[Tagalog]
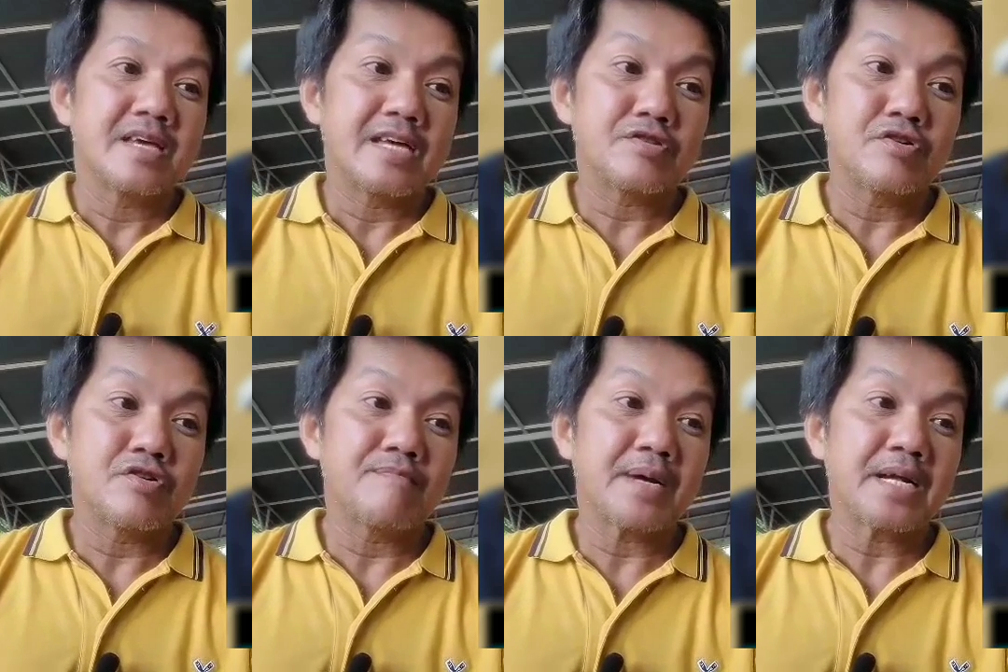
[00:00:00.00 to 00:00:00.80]
Ito
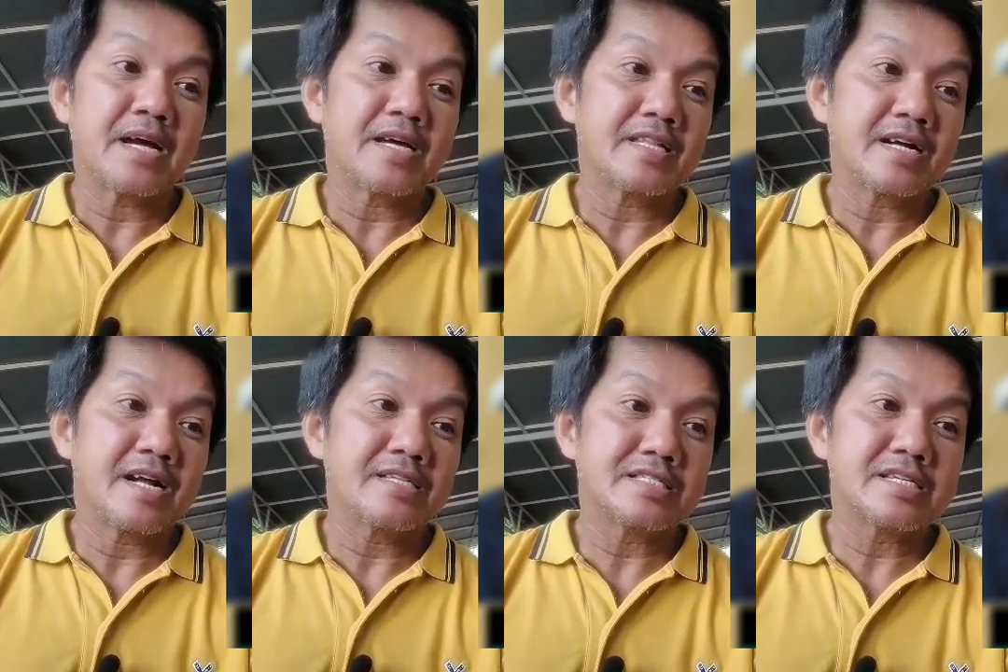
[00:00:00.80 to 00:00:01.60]
yon pagkain ng
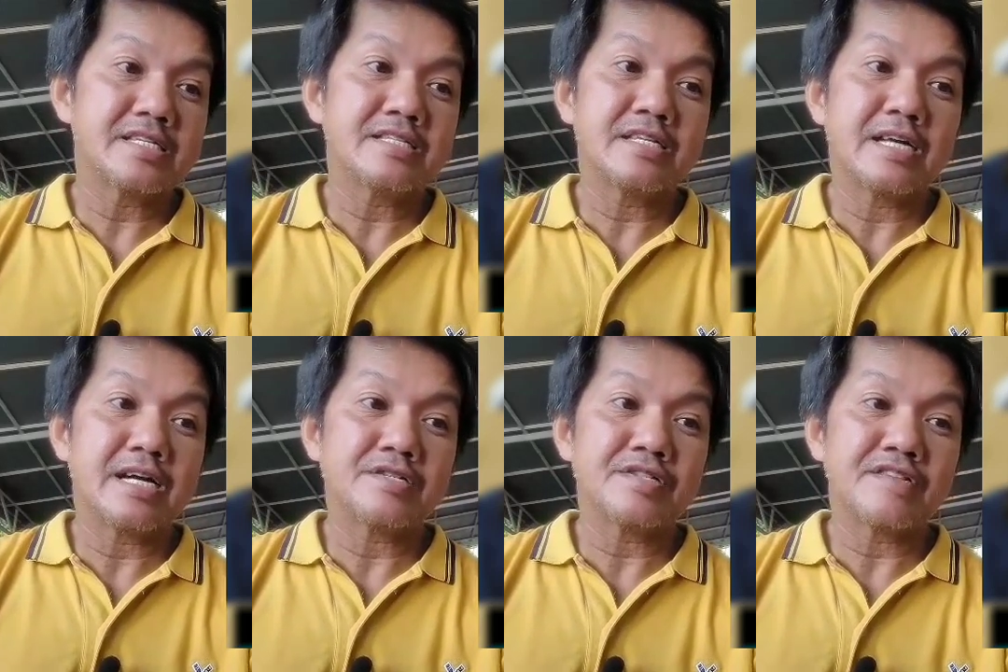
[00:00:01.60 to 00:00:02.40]
icing ni
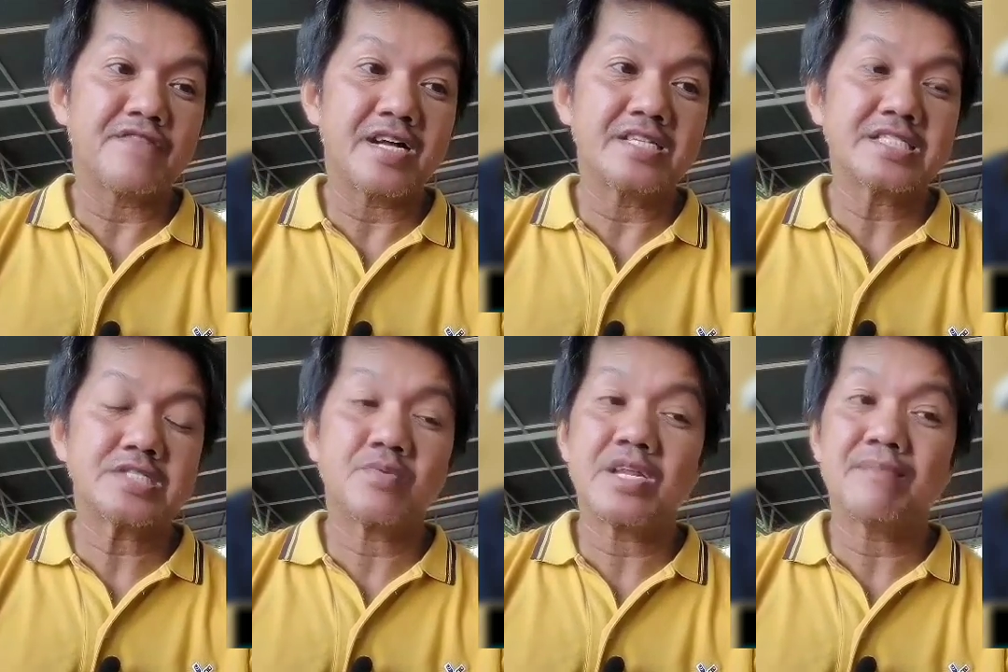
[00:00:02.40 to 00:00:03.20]
Naayon at
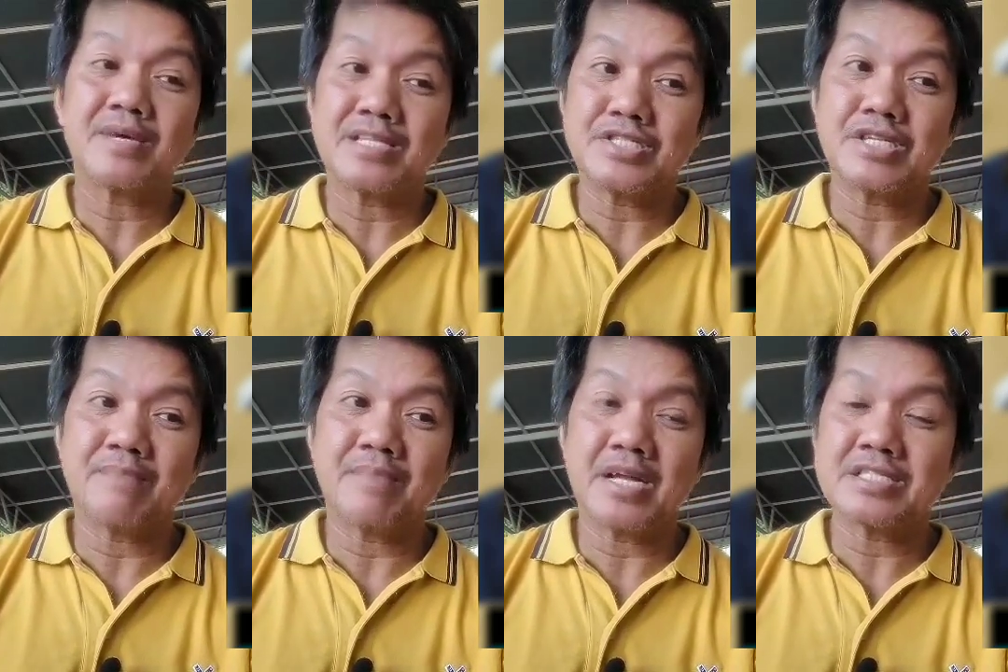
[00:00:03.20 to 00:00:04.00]
Vice, walang mali
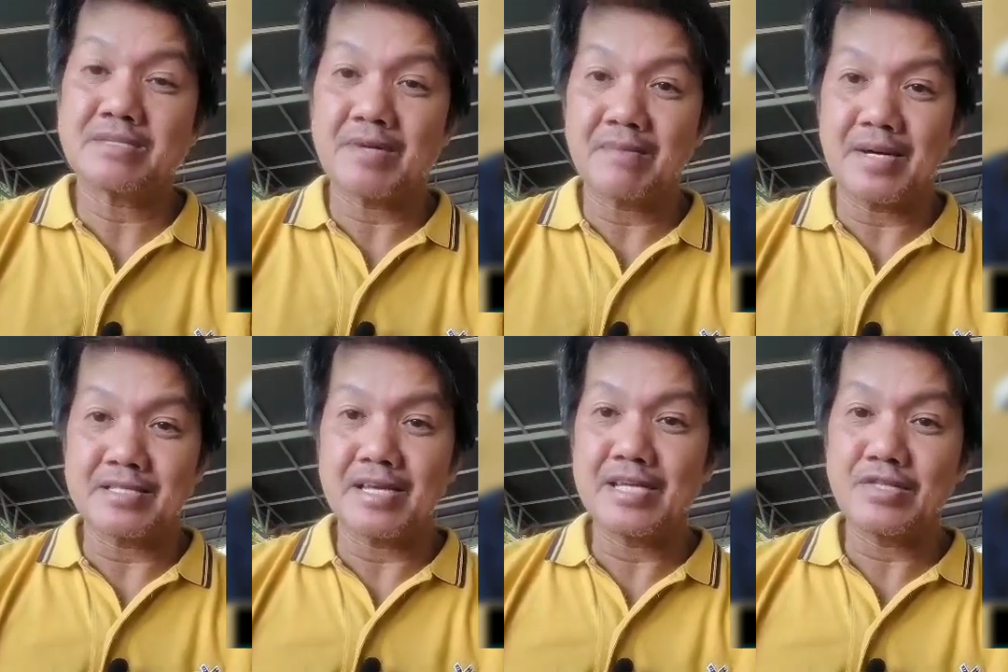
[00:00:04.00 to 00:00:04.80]
siya para sa mga
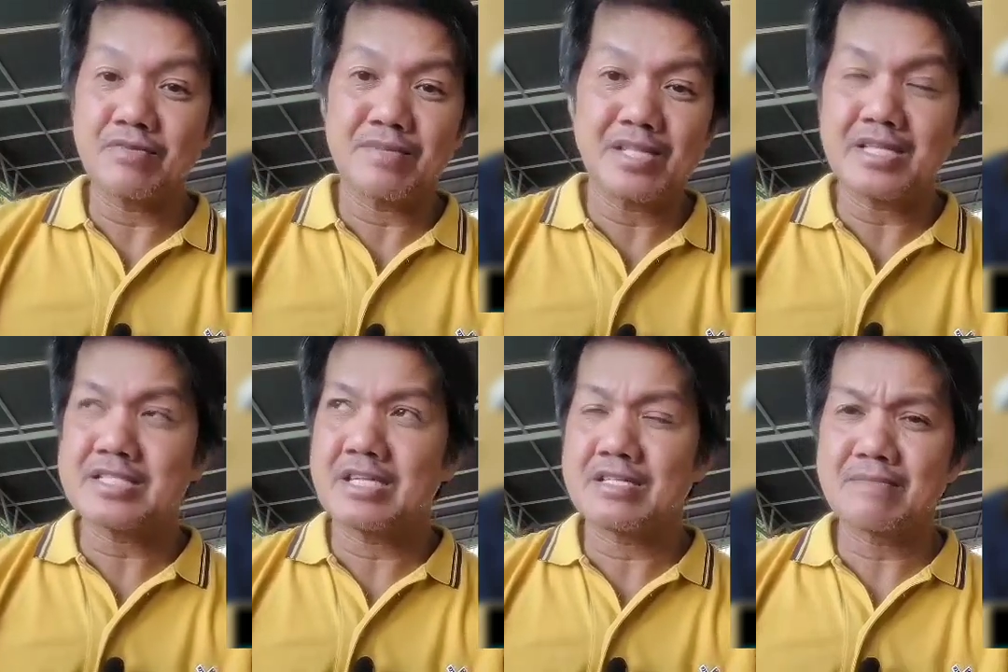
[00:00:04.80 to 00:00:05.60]
bata. Ito yung
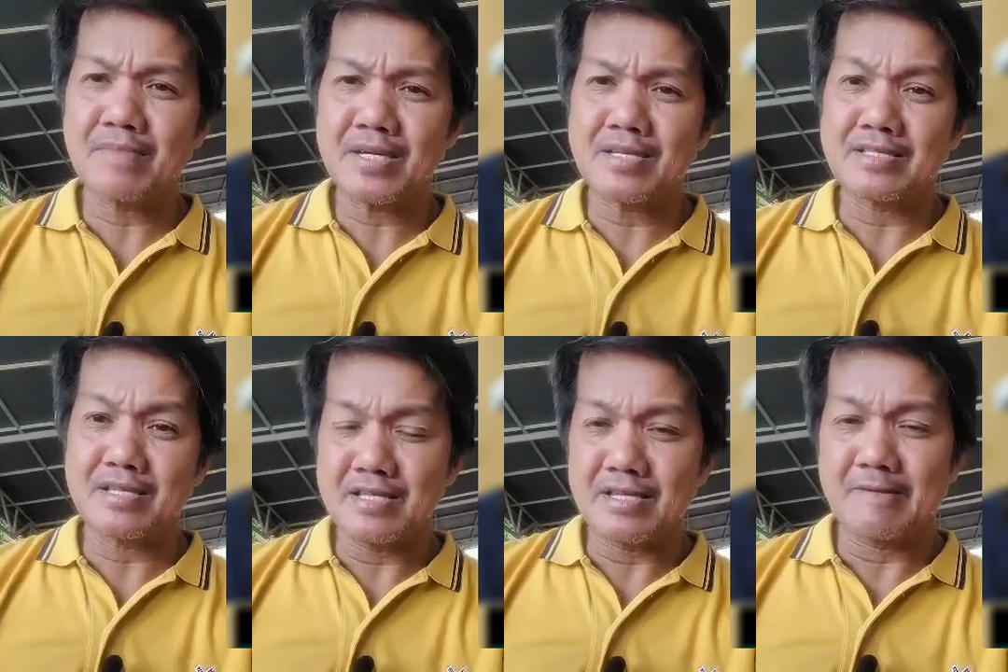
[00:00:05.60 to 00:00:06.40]
madalas nating
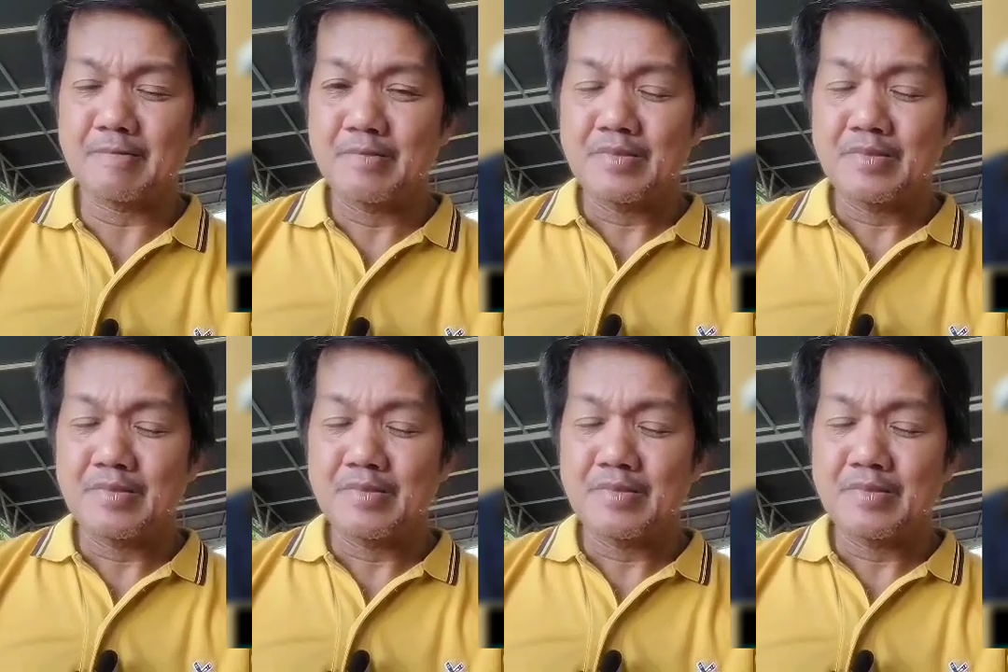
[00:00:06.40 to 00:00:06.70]
banggitin eh.